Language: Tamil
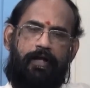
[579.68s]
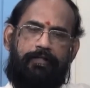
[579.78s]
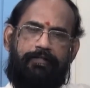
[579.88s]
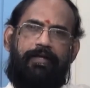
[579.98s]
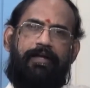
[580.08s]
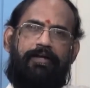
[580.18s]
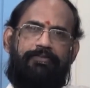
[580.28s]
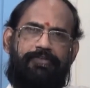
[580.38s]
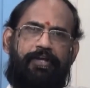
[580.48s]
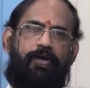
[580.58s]
அந்த
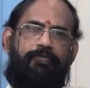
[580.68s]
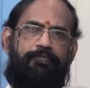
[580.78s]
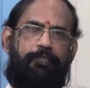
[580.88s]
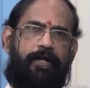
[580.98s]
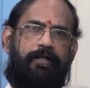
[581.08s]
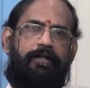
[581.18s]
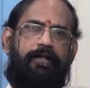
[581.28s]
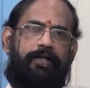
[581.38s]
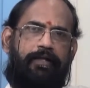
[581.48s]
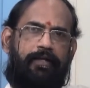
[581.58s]
ஸ்டேட் ஆஃப்
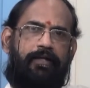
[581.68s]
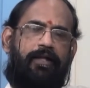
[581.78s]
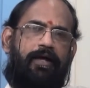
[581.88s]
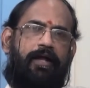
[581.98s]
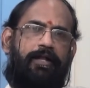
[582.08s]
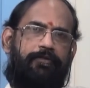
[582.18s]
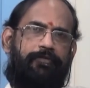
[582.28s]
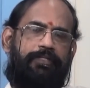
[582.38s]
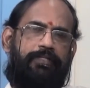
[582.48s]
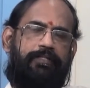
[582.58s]
மனநிலையெல்லாம் எல்லாம்
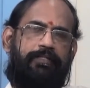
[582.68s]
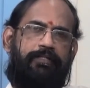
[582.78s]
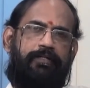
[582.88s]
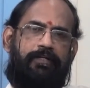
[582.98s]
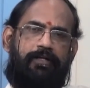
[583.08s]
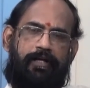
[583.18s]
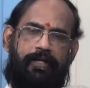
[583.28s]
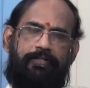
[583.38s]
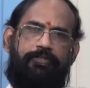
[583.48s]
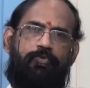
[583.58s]
அடைவதற்கு
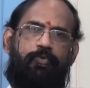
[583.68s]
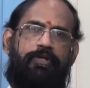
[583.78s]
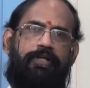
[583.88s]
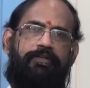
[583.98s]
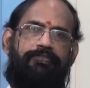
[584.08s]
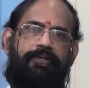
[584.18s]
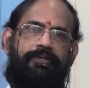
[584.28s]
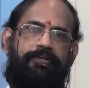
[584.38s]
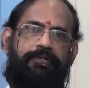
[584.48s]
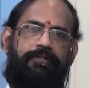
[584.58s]
கடந்து உள்ளே
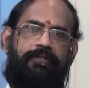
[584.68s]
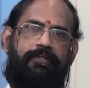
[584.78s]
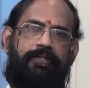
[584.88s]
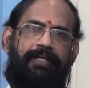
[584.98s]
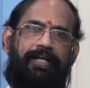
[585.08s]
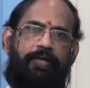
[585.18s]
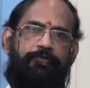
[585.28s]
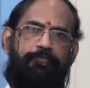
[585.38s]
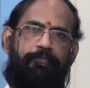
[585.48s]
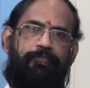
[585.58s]
சென்று கை
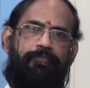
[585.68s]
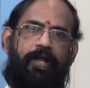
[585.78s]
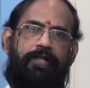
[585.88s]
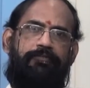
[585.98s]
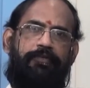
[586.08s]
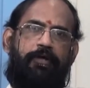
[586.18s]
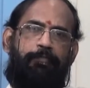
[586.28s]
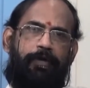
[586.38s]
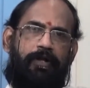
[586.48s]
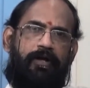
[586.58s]

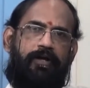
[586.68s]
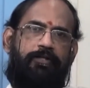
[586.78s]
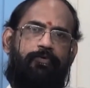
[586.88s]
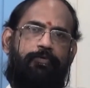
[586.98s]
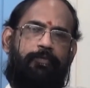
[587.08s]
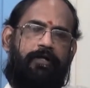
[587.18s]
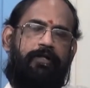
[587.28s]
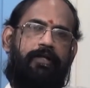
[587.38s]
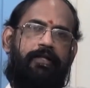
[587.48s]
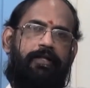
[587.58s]
கைவிடப்படாத ஒரு
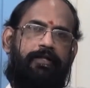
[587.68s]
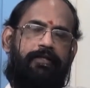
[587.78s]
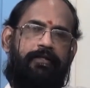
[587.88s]
மனநிலையை